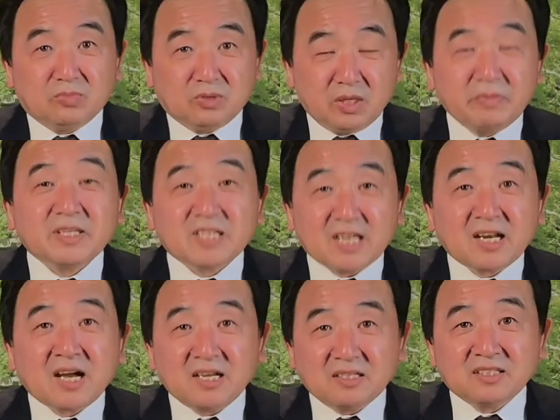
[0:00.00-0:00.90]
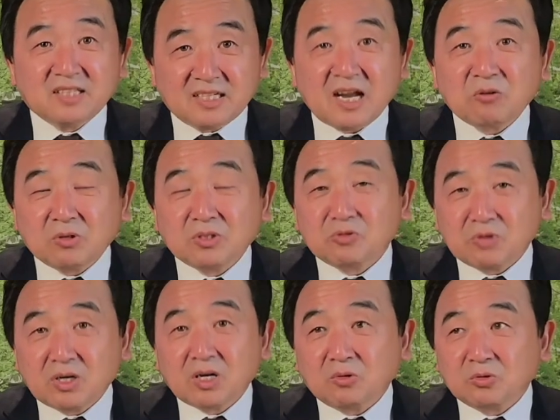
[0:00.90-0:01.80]
特别检察检察官的
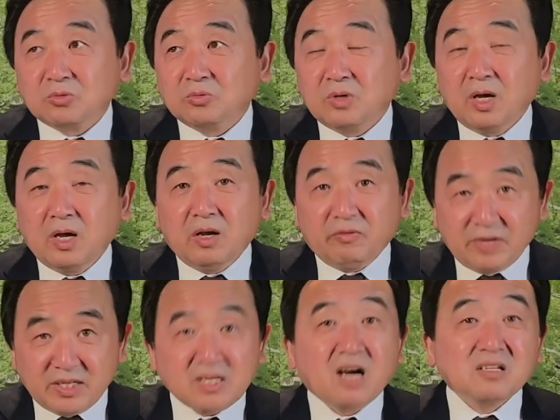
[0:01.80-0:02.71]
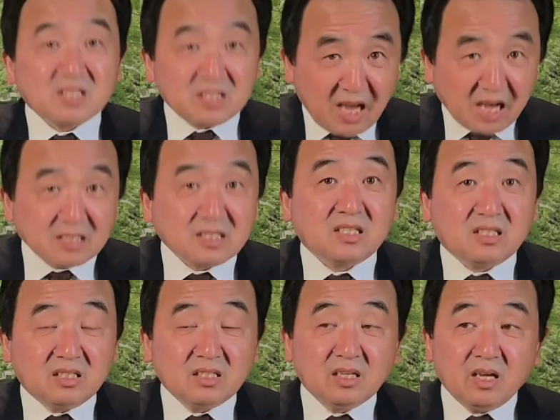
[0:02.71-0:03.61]
宣告书非常详
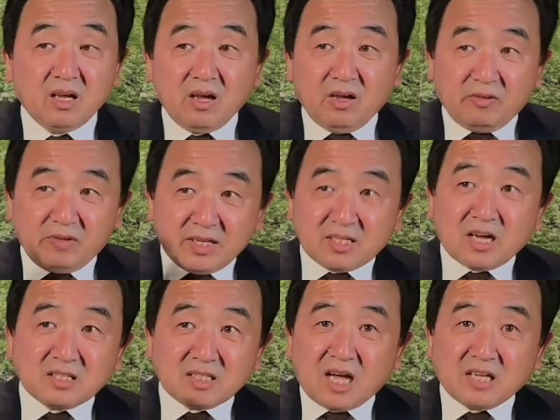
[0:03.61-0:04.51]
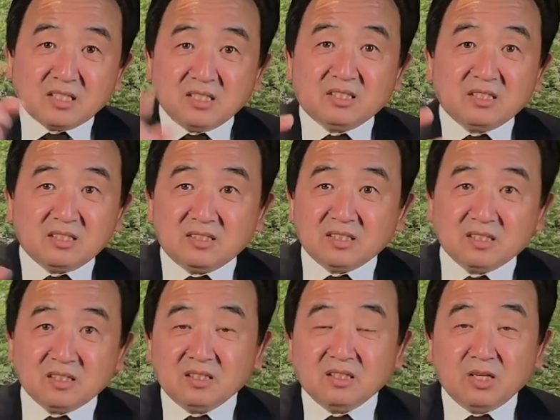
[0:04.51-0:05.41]
细，非常详细指
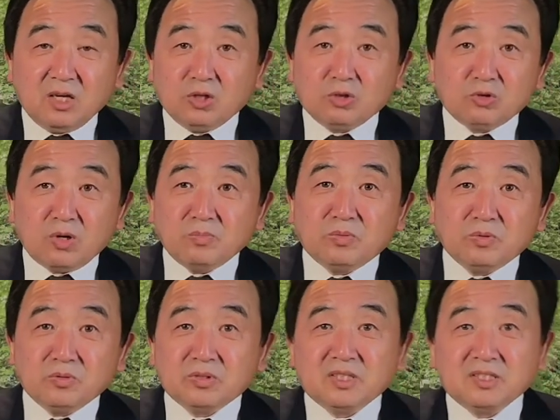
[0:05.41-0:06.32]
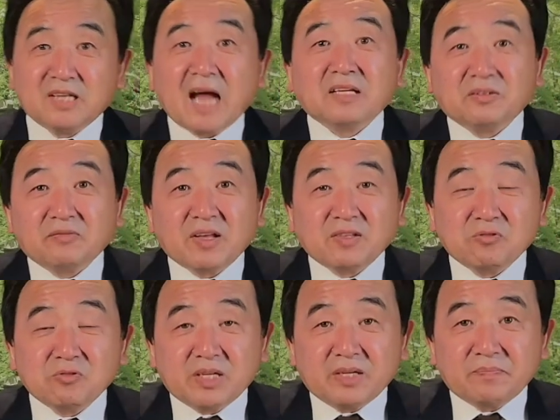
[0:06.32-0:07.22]
称了川普是哪里犯
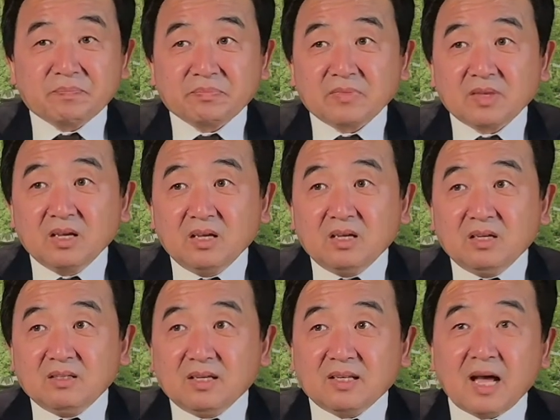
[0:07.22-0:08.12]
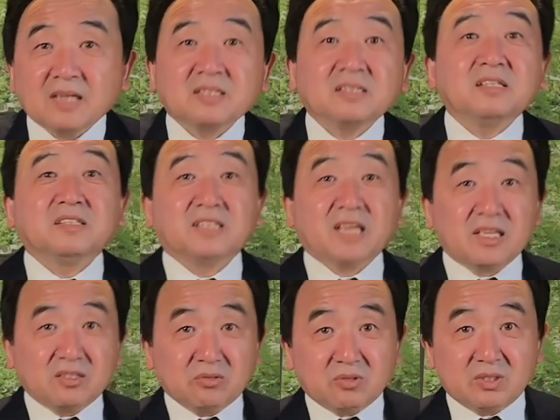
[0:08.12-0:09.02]
罪。那他涉
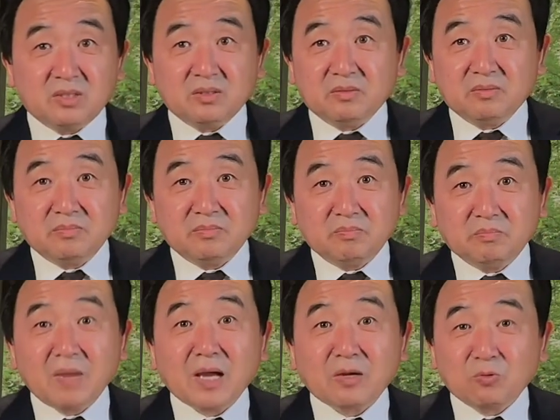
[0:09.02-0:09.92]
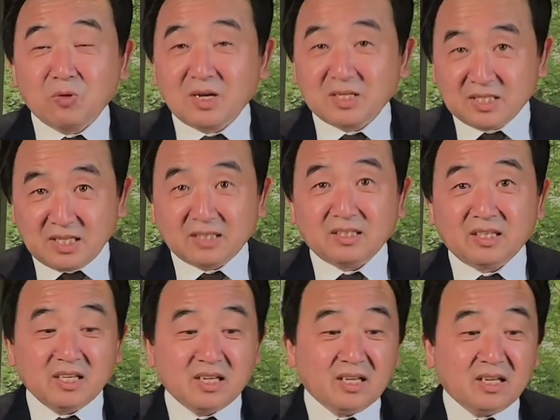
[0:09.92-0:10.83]
嫌就是卖国间
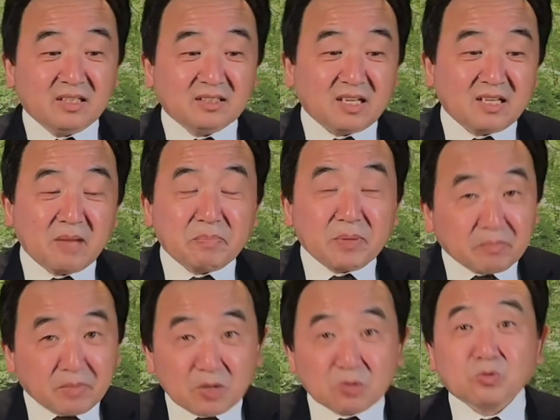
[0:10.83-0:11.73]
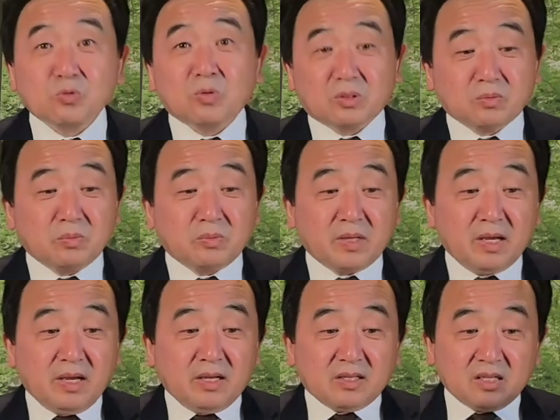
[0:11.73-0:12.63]
谍，但他并没有做，对不对？
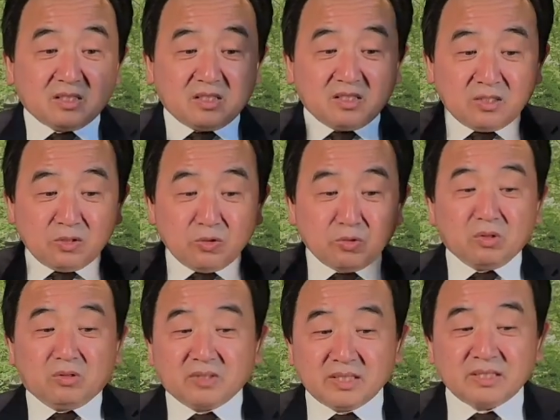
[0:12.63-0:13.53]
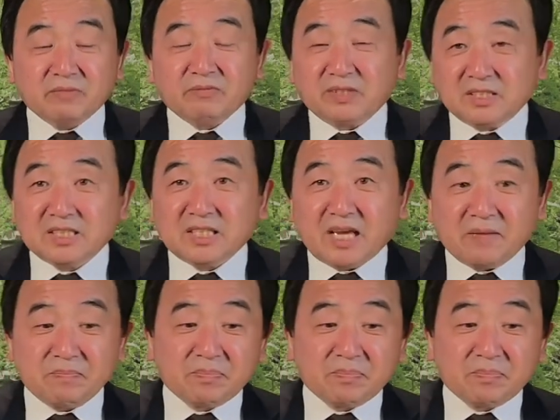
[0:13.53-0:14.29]
他只是拥有这些文件。